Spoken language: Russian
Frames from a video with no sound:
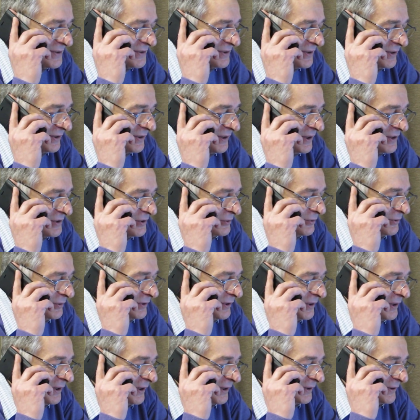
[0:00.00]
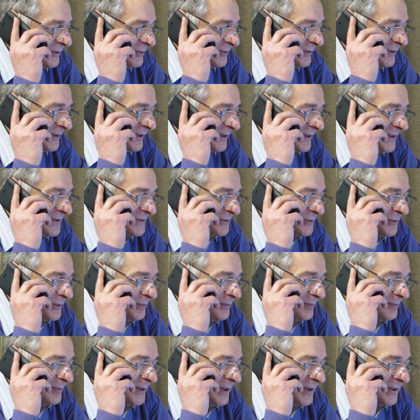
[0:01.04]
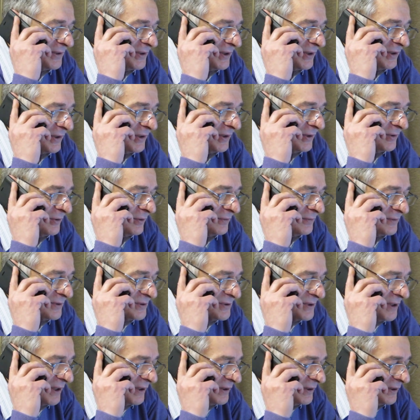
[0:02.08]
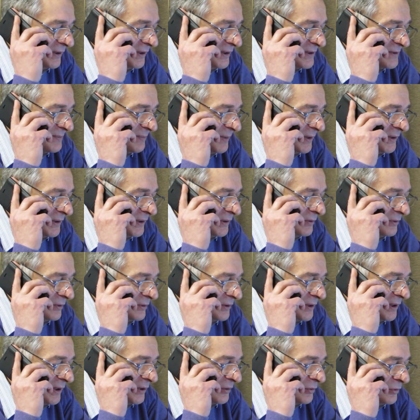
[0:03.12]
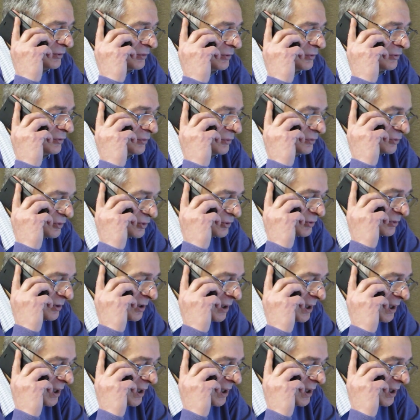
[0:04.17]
сердечную директору городской библиотеки Новосады господину Драгону Ковичу